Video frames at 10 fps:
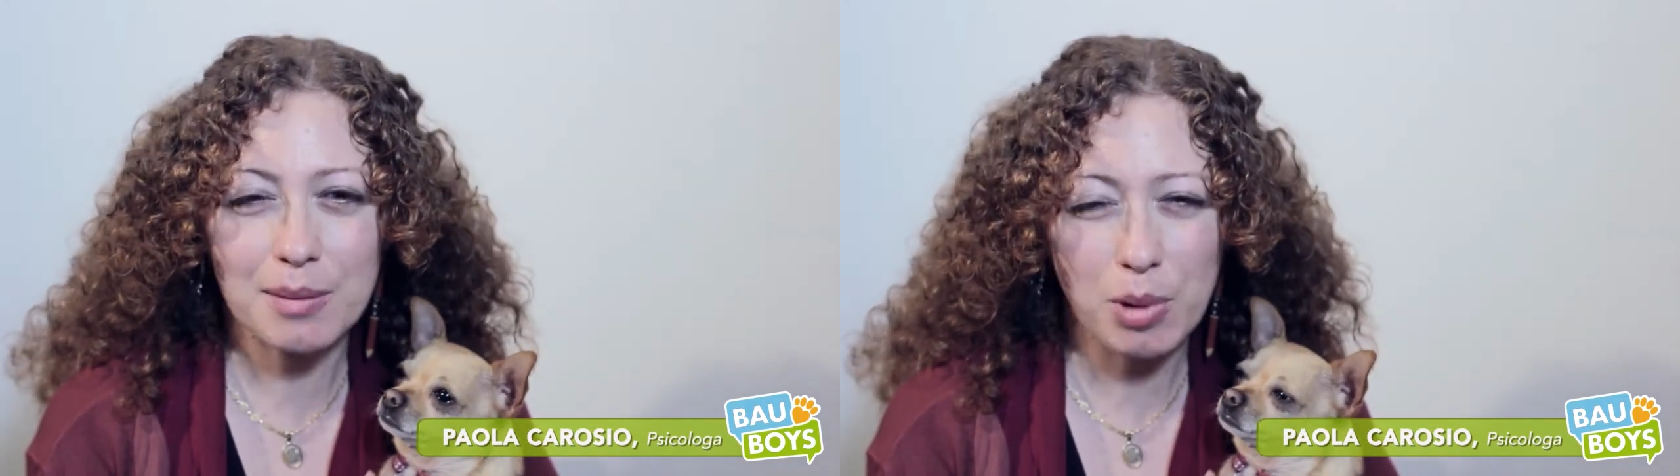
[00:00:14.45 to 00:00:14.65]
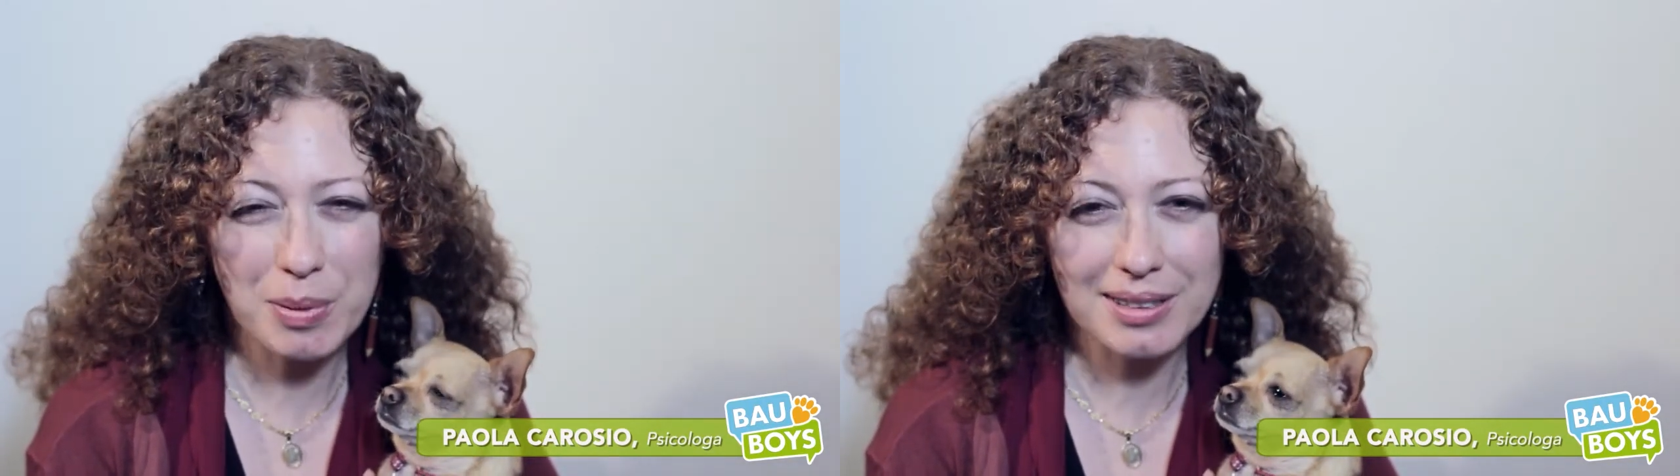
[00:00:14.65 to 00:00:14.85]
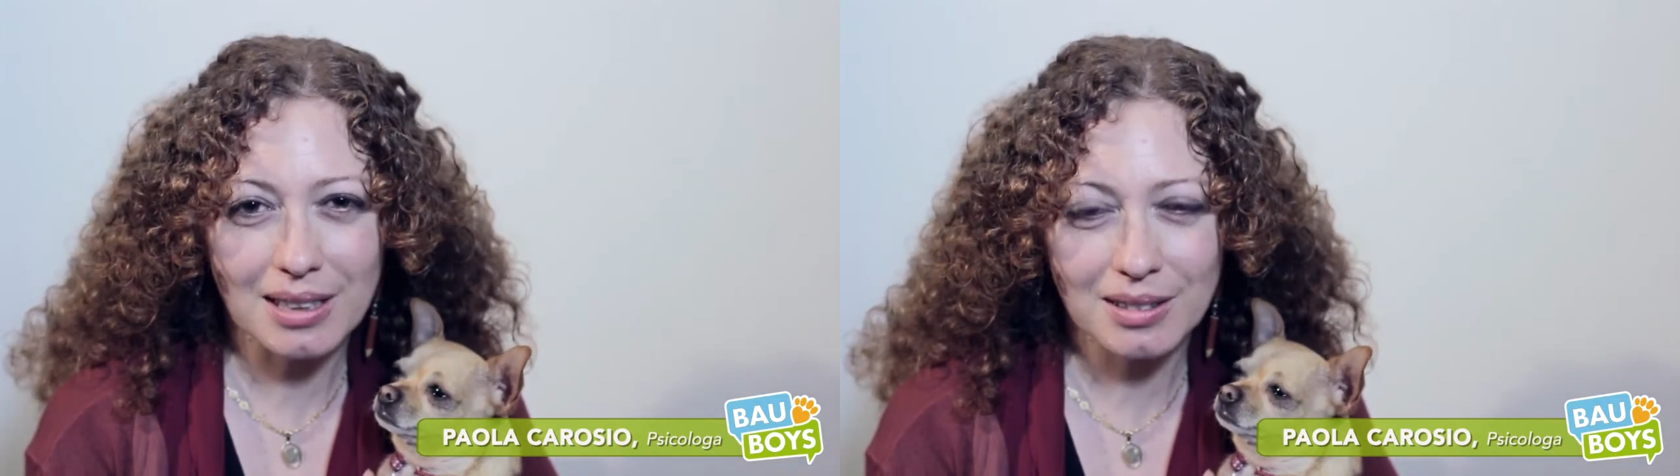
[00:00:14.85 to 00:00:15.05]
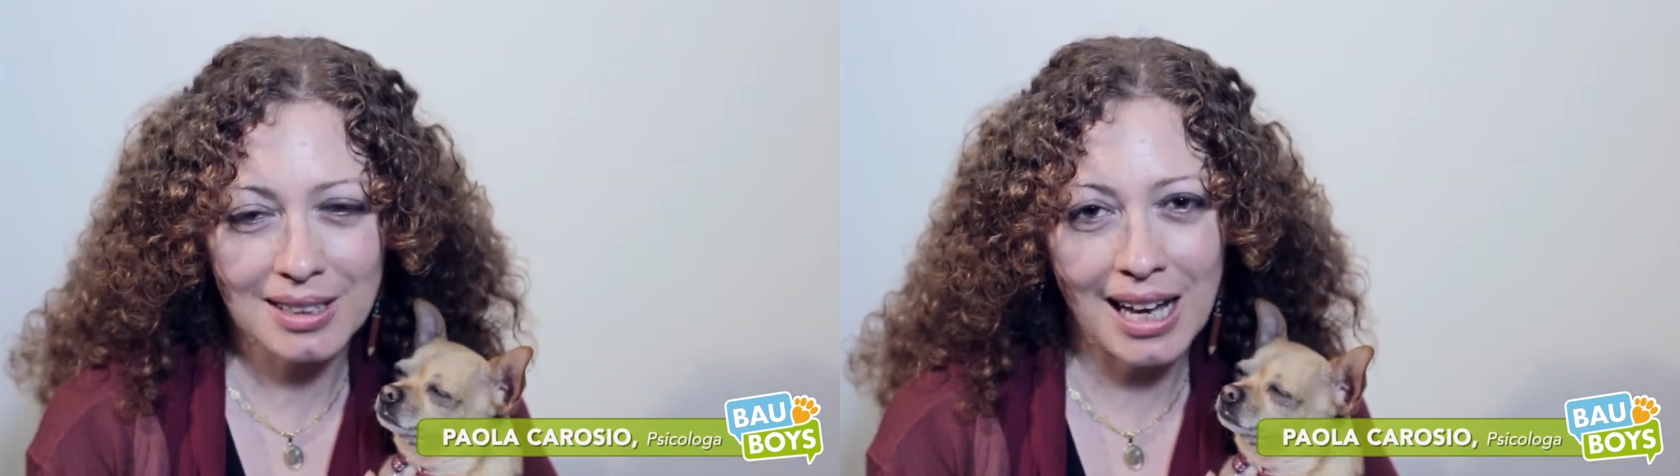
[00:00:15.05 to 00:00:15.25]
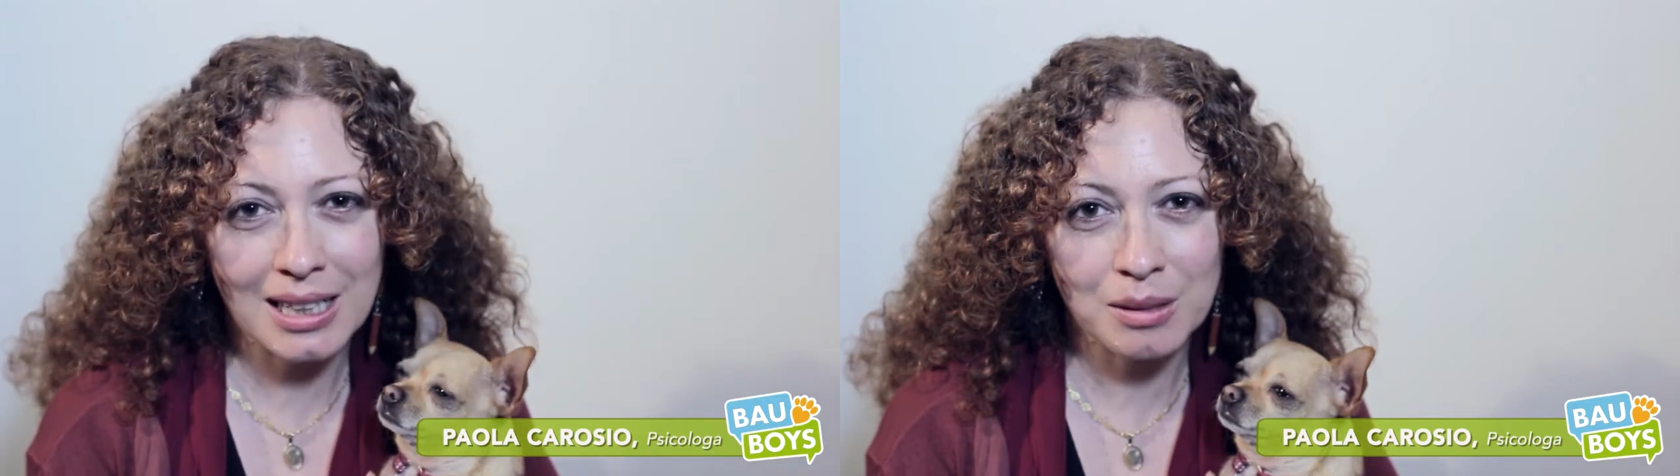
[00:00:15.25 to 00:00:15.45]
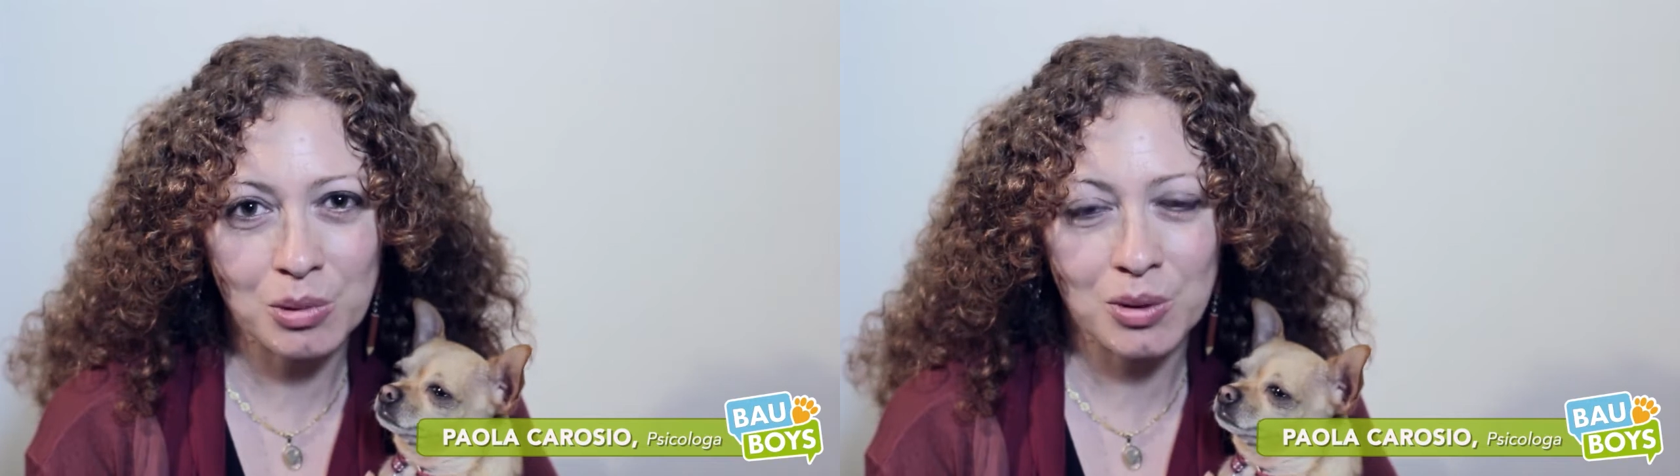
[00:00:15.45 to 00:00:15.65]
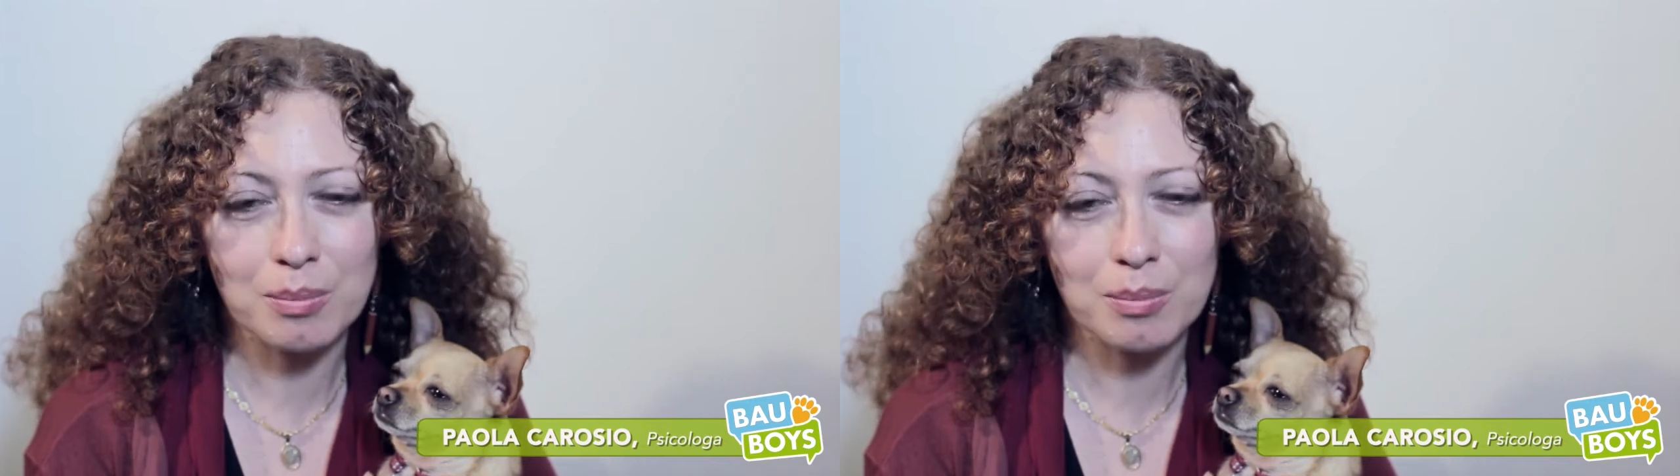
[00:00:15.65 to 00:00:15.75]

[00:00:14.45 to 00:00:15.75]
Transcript: i propri stati d'animo,